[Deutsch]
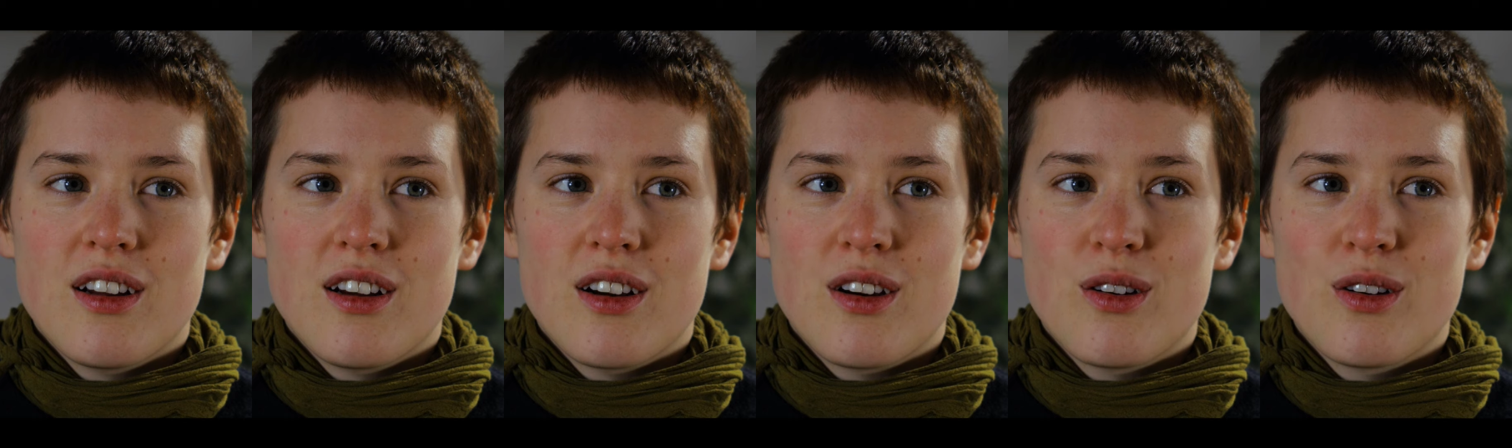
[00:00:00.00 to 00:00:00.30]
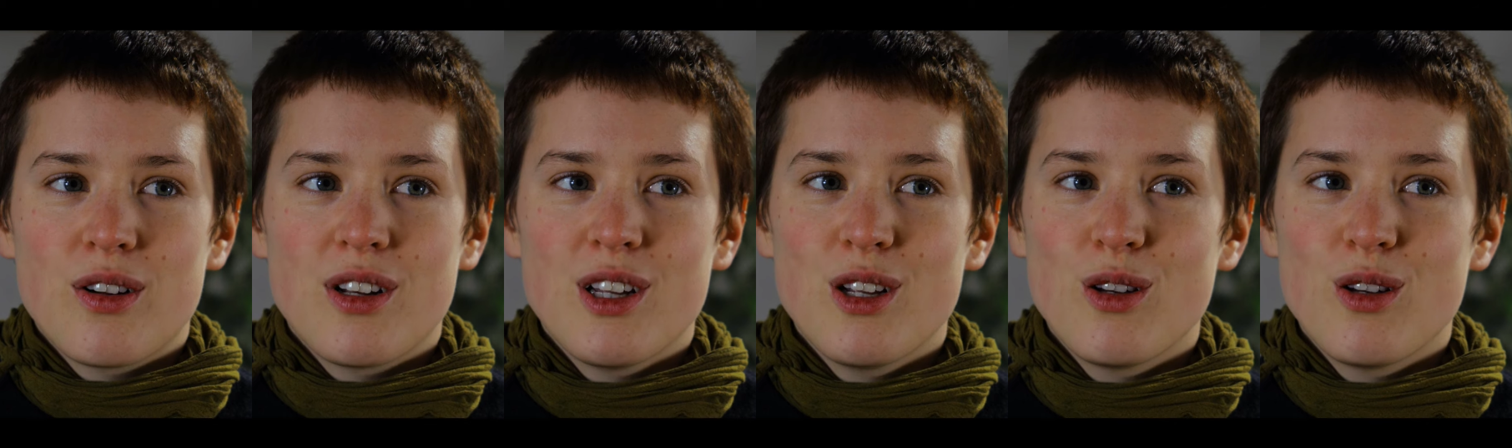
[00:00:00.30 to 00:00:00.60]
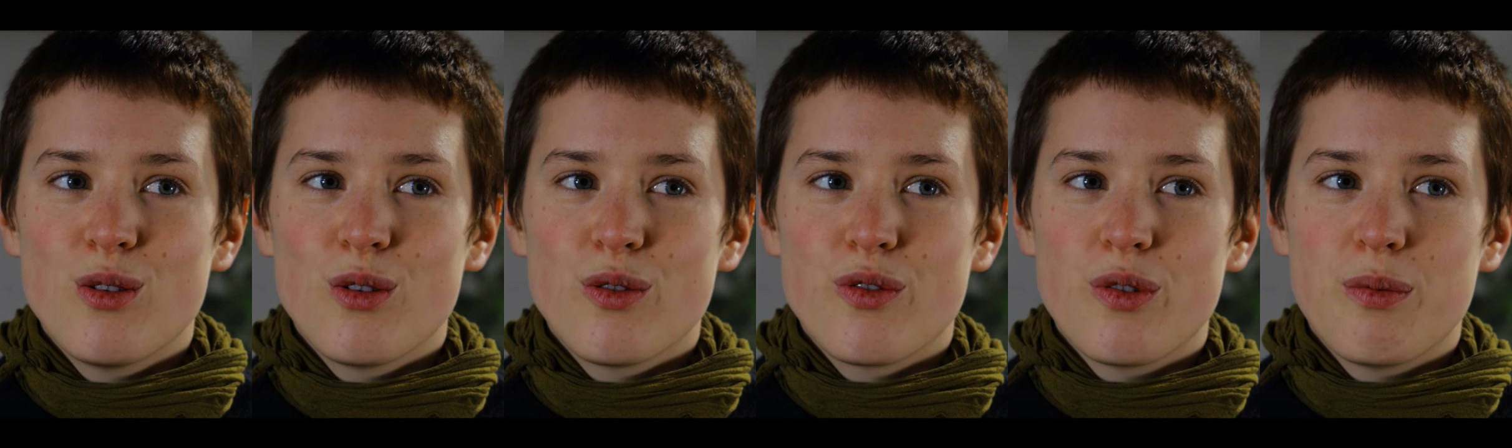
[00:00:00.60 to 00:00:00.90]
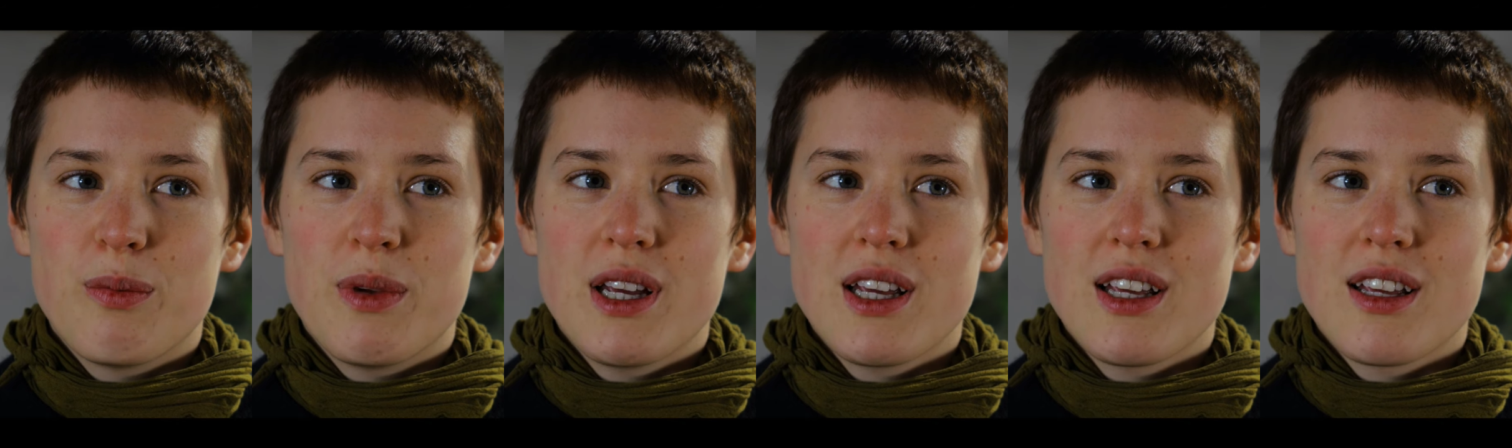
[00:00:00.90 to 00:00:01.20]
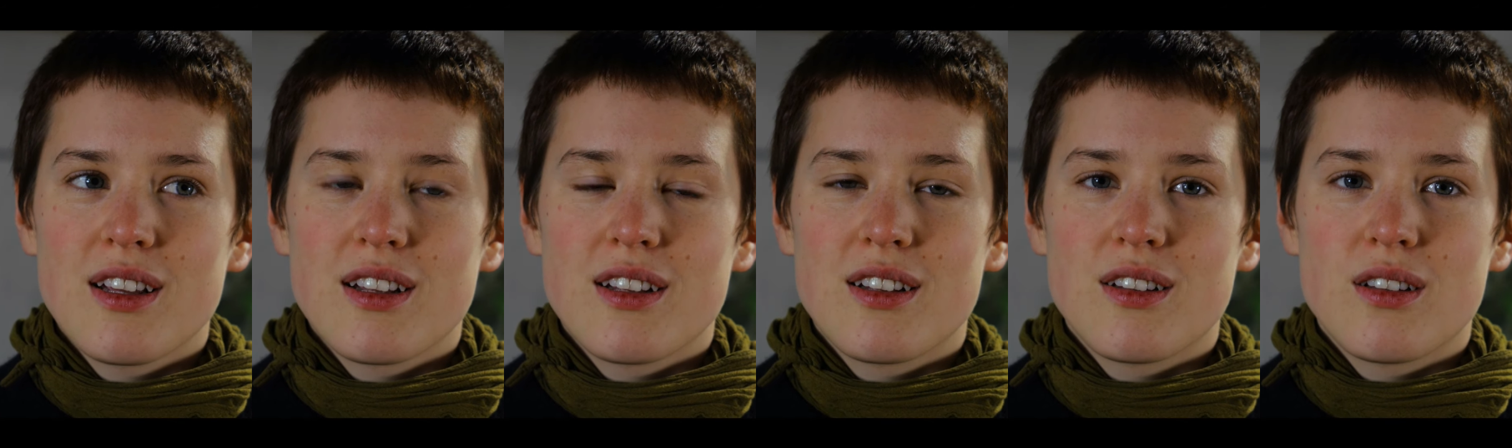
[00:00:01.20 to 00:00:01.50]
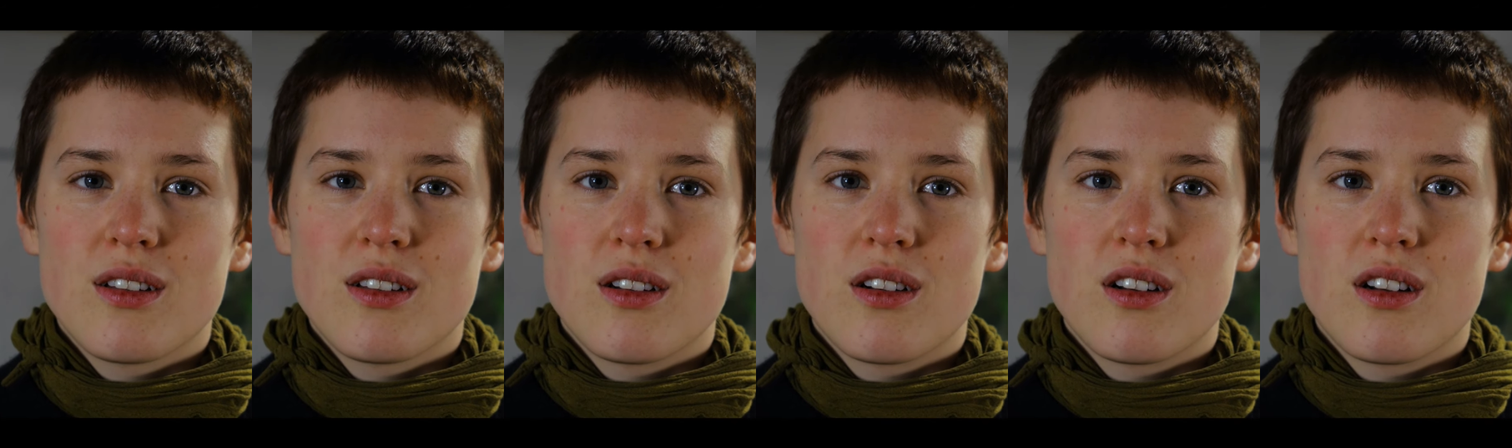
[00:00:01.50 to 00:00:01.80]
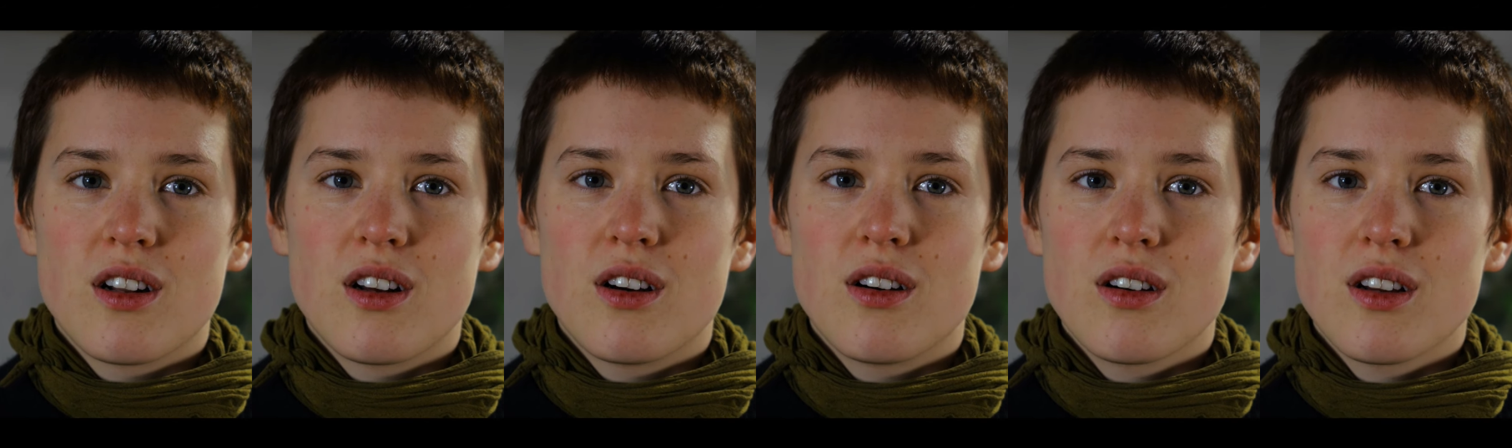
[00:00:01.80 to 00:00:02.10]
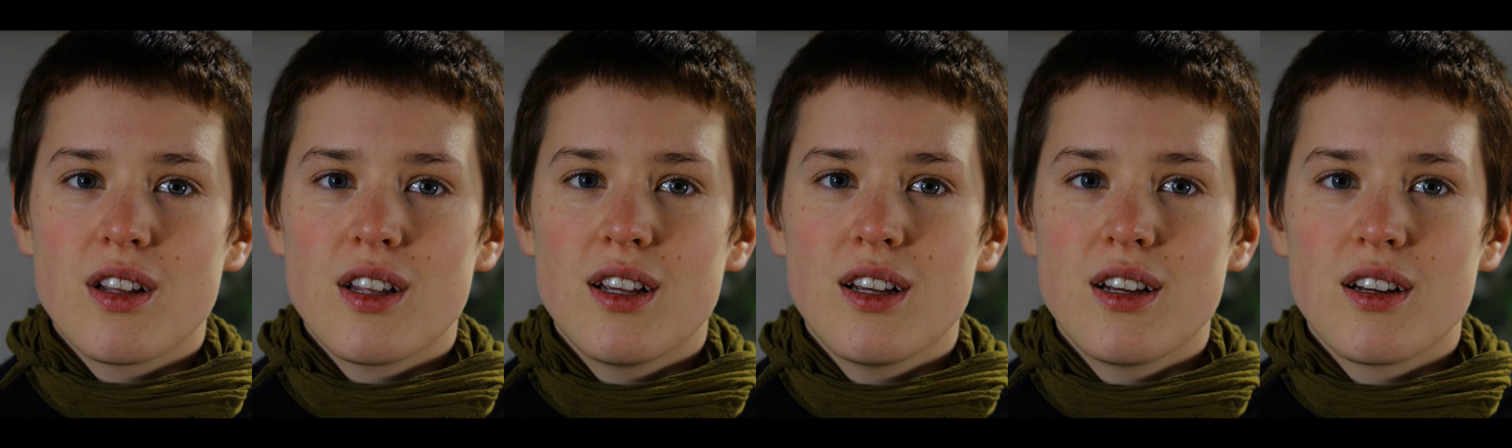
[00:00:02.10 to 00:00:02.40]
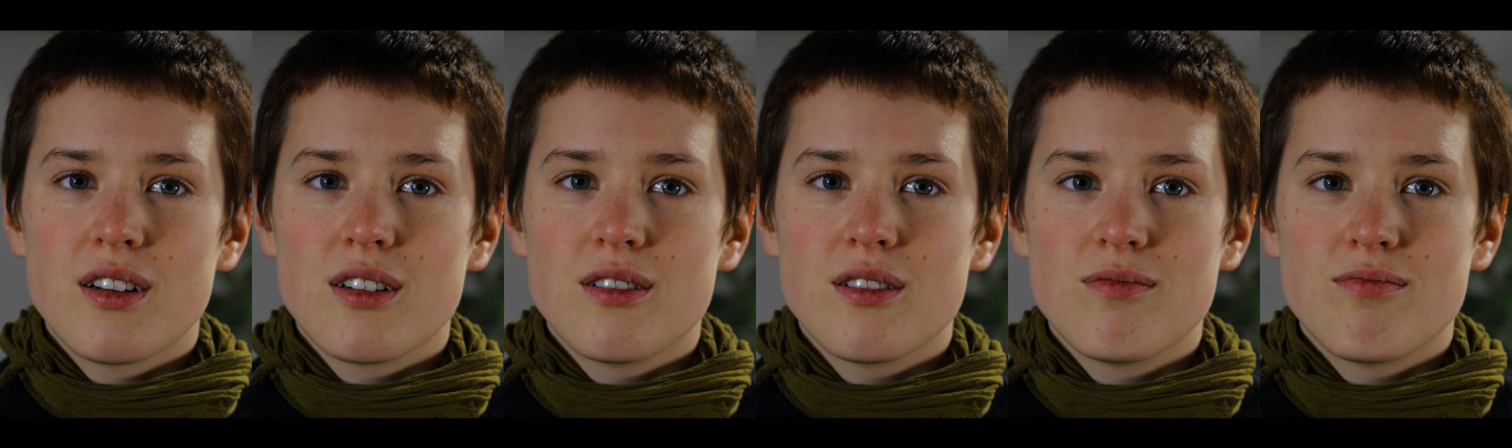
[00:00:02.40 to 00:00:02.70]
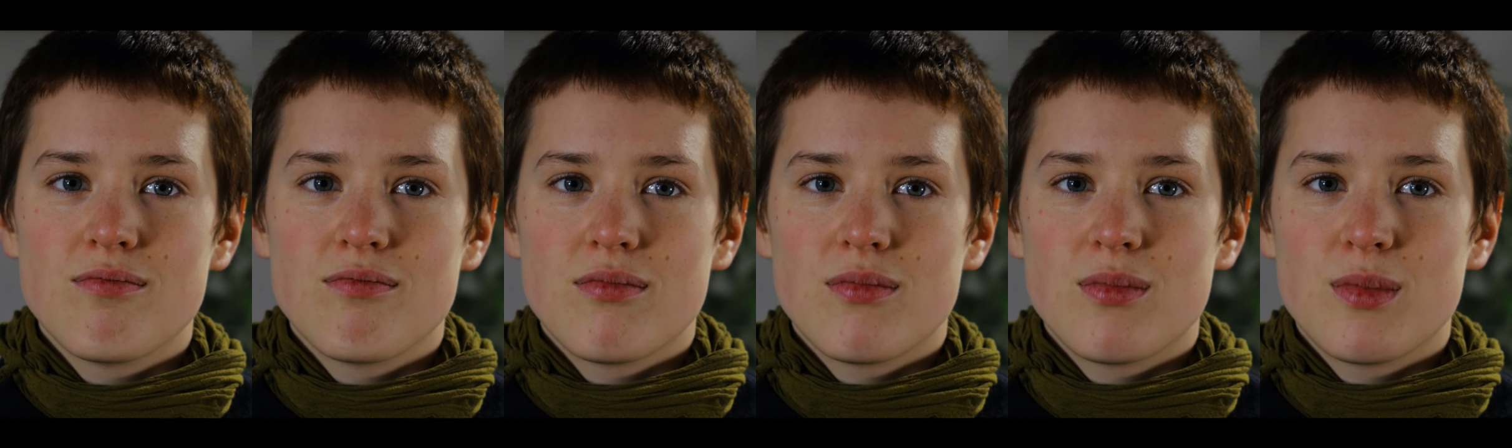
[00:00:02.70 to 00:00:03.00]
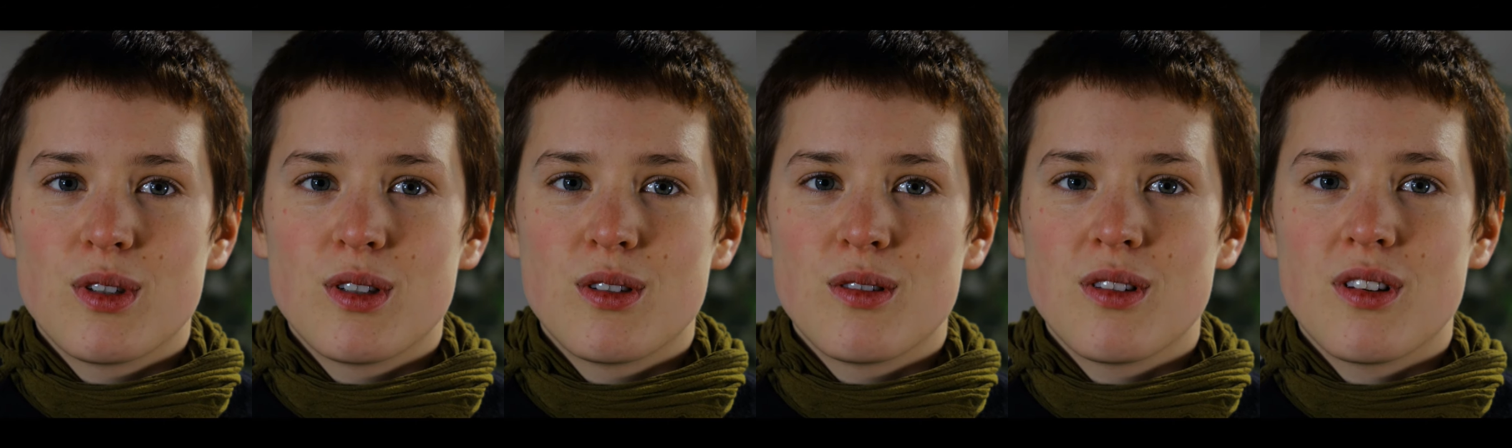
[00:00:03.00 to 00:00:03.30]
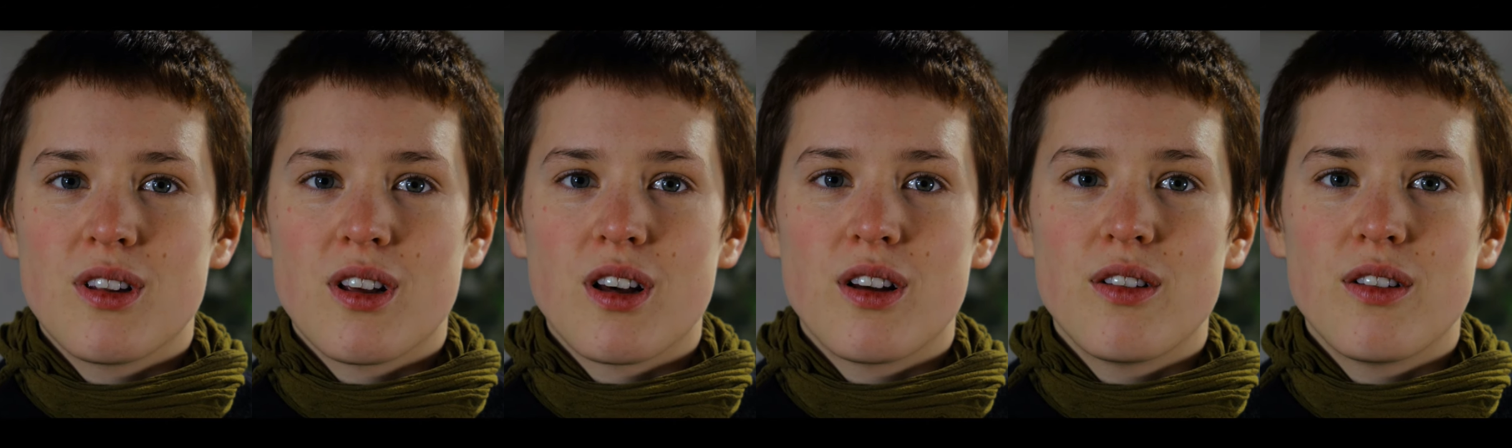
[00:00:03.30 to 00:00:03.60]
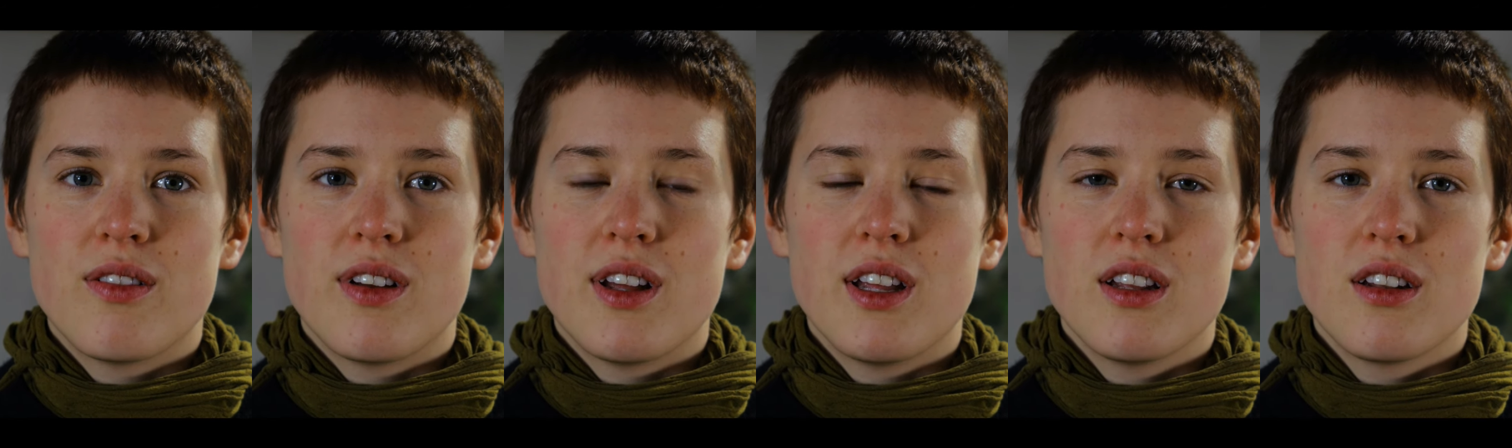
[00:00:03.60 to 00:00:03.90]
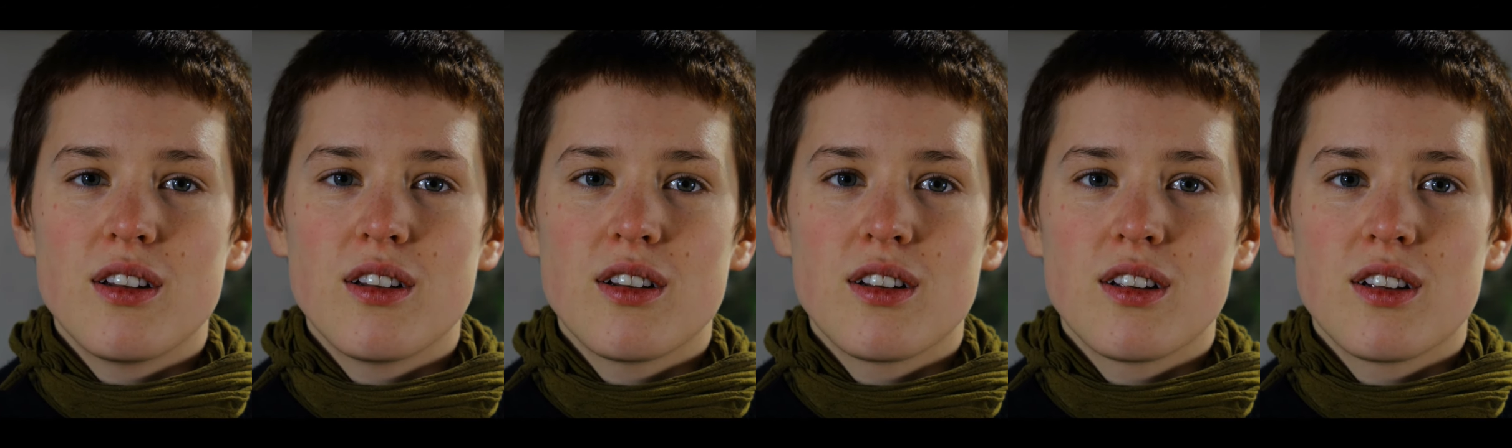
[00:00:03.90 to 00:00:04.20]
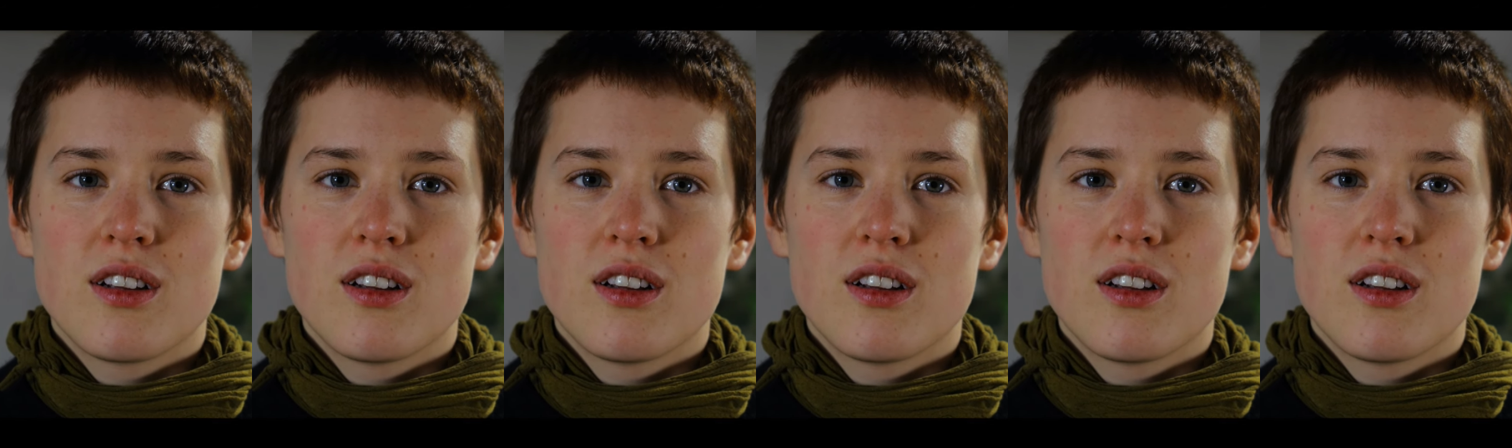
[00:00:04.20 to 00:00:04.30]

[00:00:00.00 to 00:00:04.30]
auch nicht nur für mich, sondern auch hier in unserer Welt